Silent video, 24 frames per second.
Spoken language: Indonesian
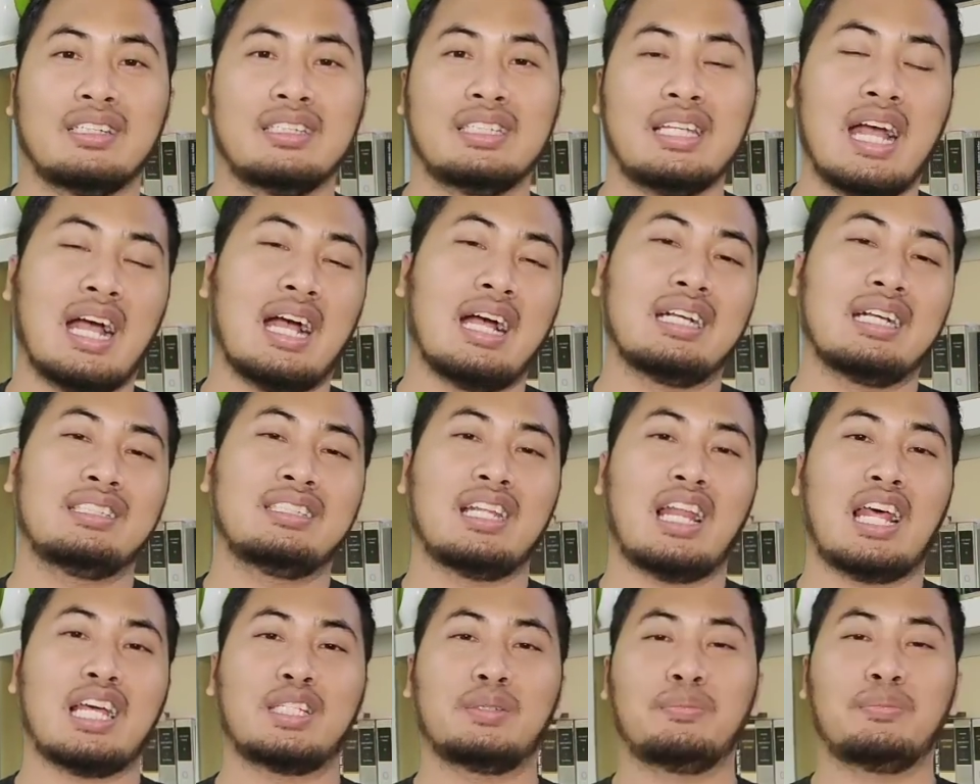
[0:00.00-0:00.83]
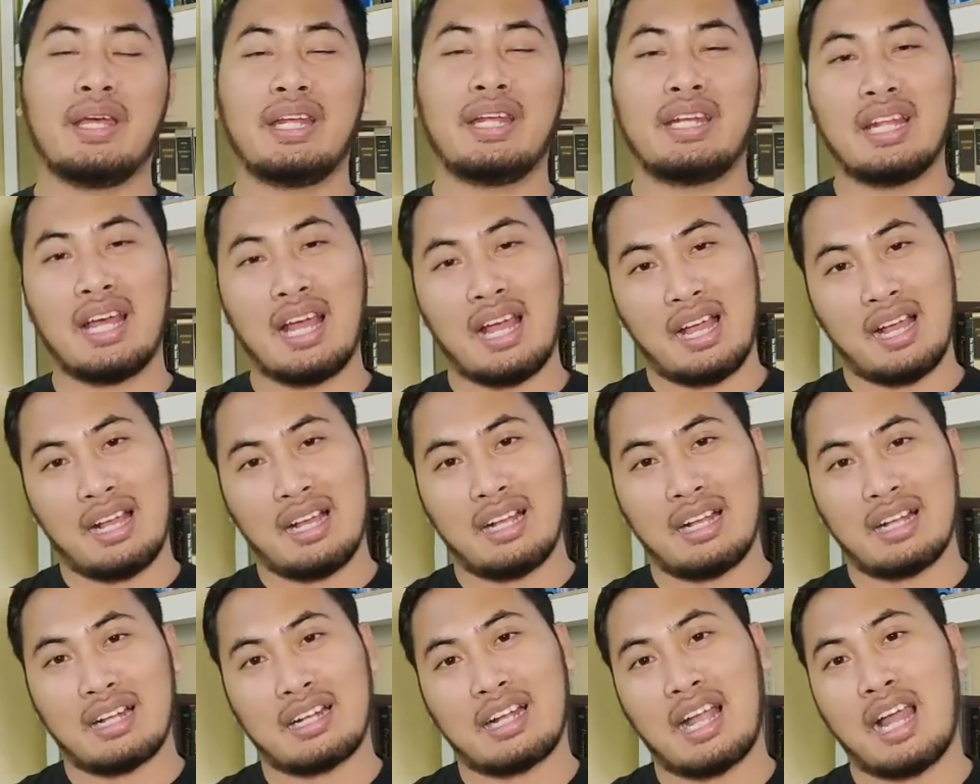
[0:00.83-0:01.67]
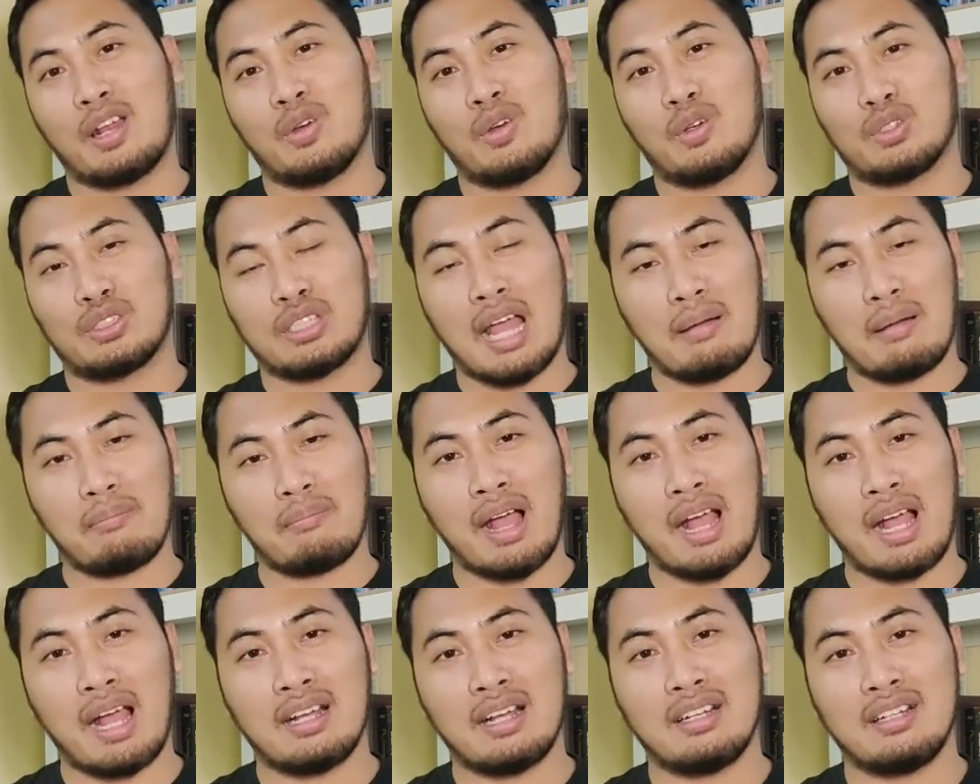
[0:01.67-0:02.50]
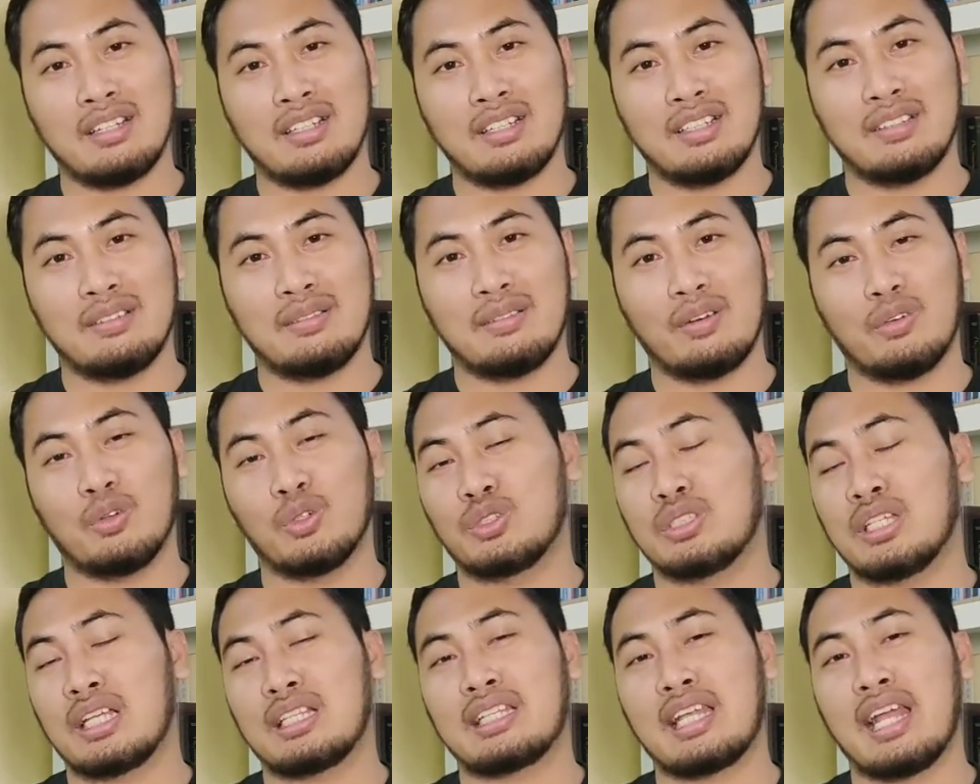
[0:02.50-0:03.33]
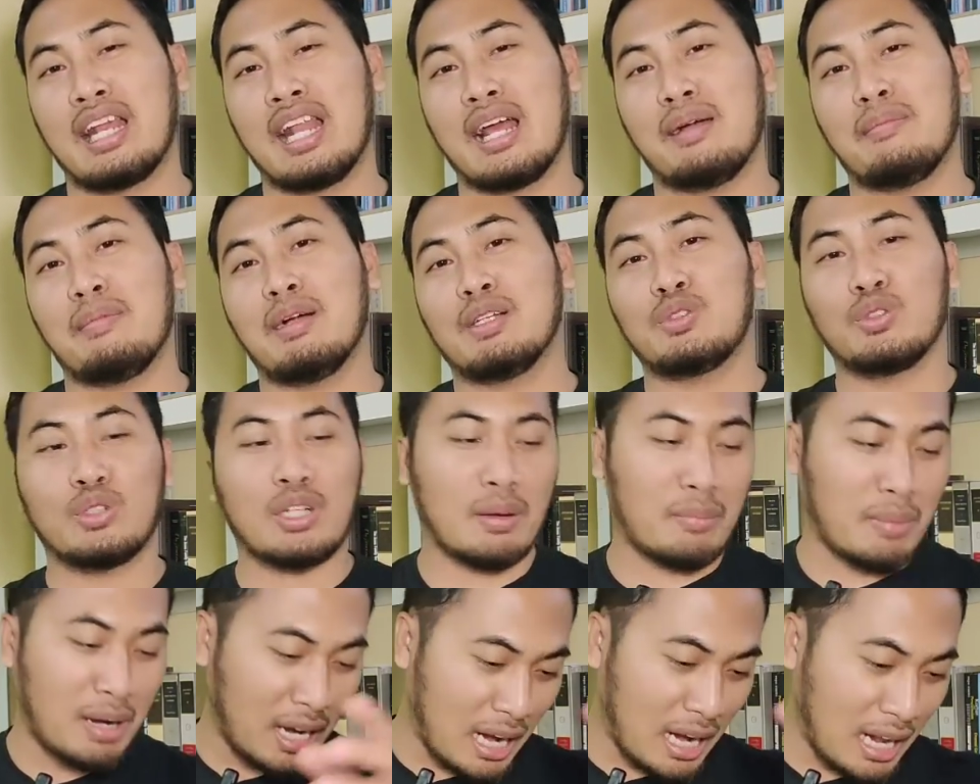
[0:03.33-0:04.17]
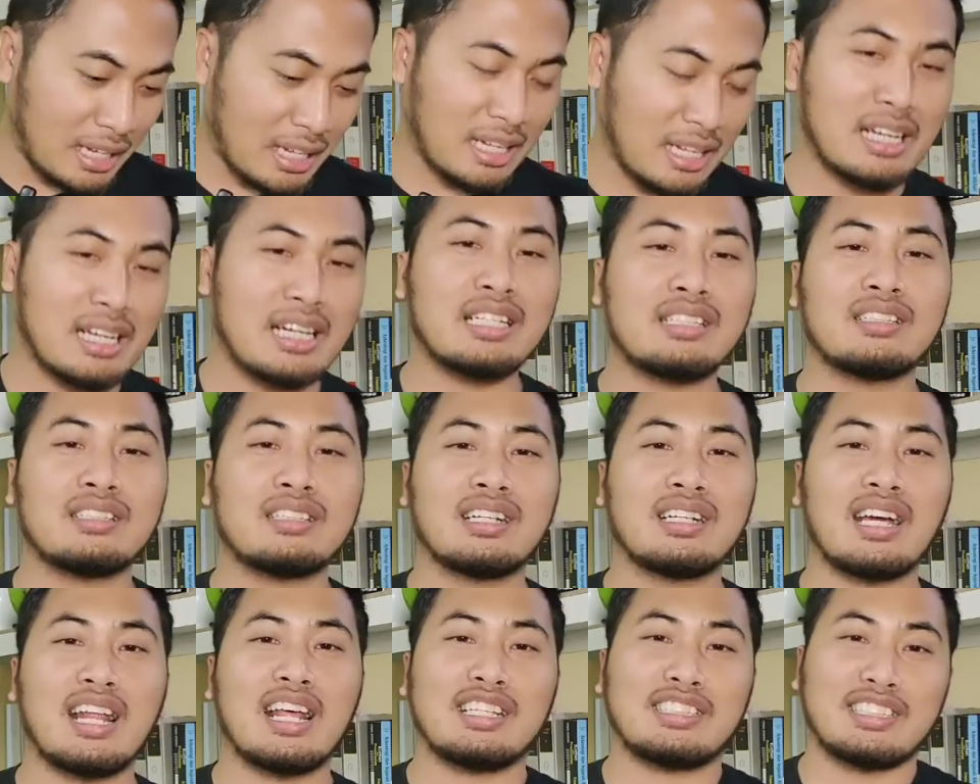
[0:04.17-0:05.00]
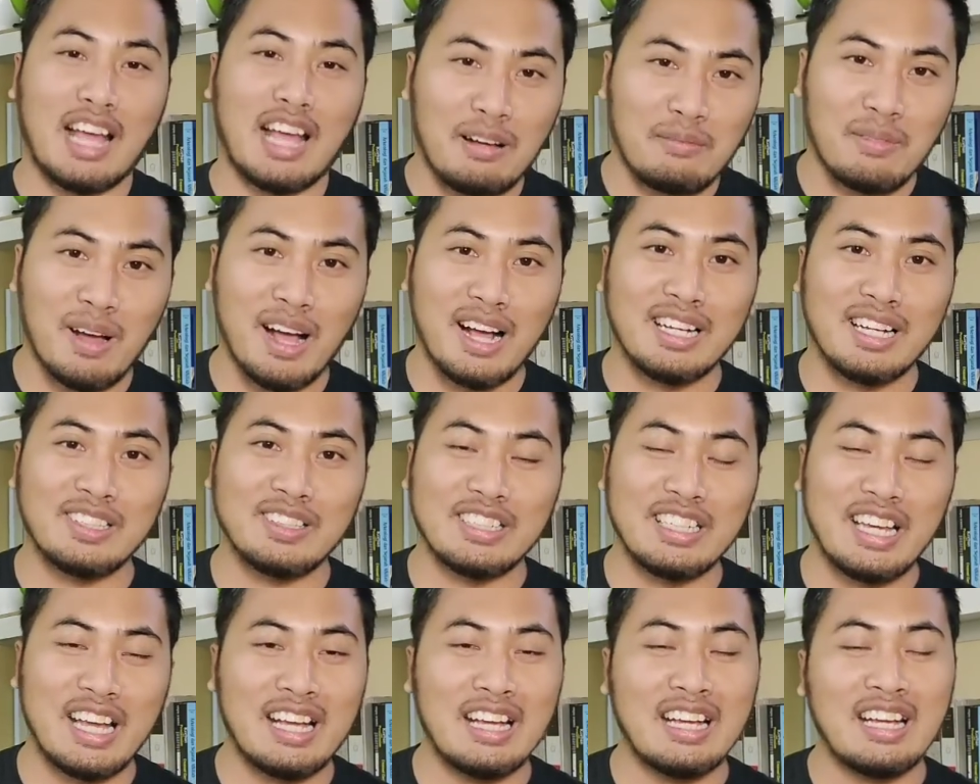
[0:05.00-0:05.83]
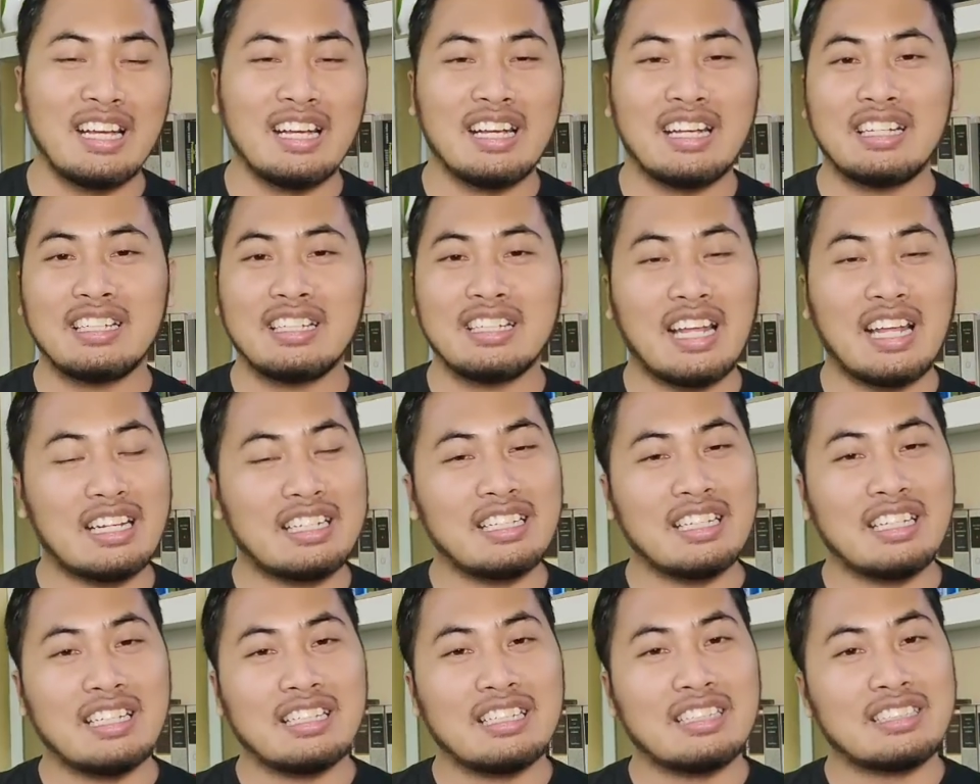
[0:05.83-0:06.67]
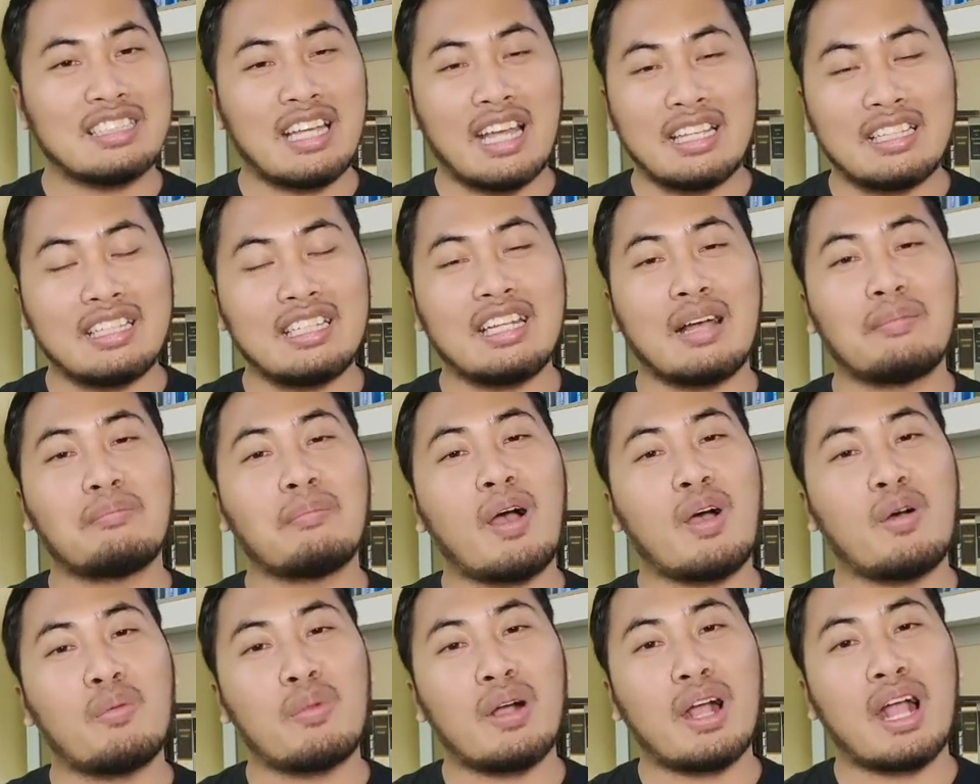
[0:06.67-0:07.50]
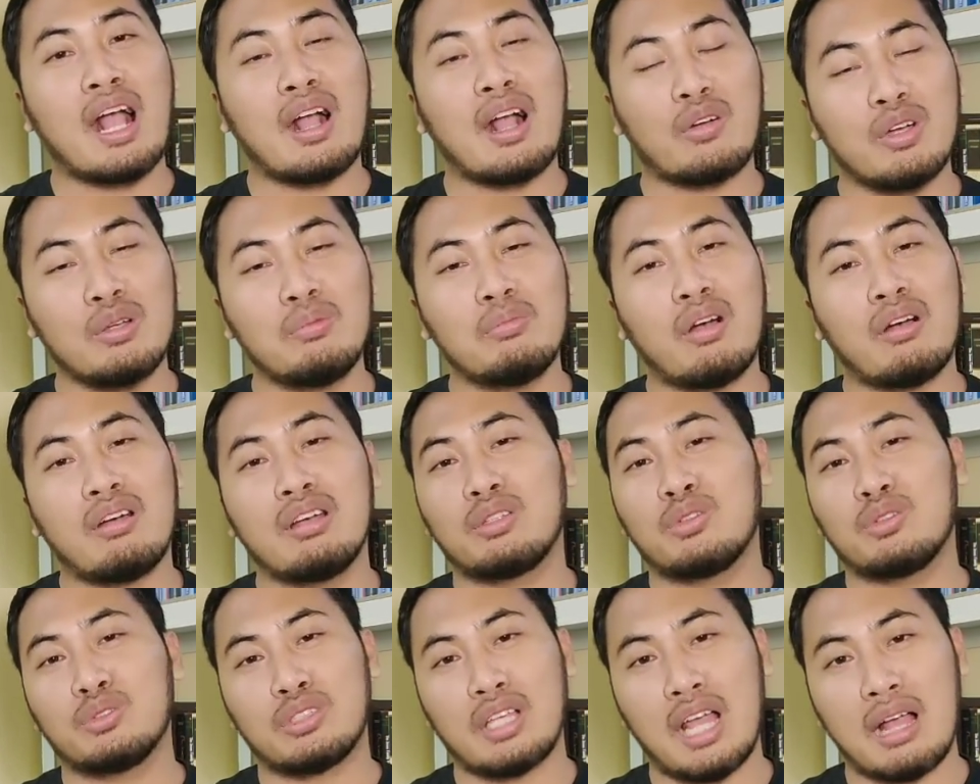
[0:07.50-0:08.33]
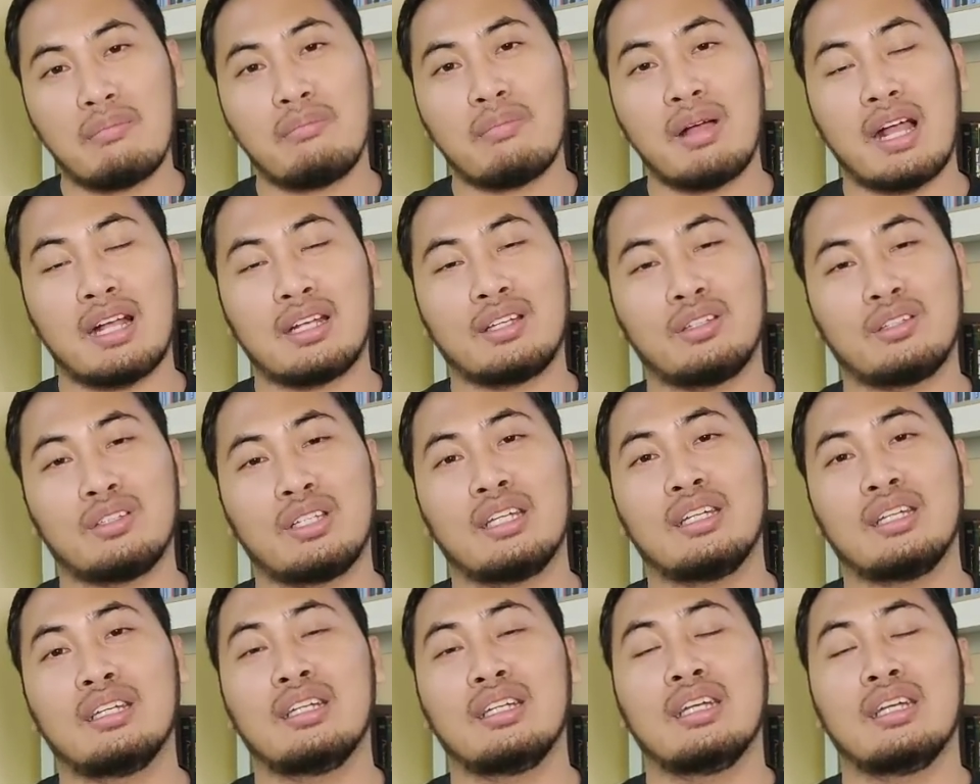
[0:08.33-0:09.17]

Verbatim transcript: Ya, jelas beda. Kalau sama, Ustadz Kenama sudah balik lagi Kristen karena sama gitu ya. Dan saya tidak mau mengakui bahwa itu sama gitu ya.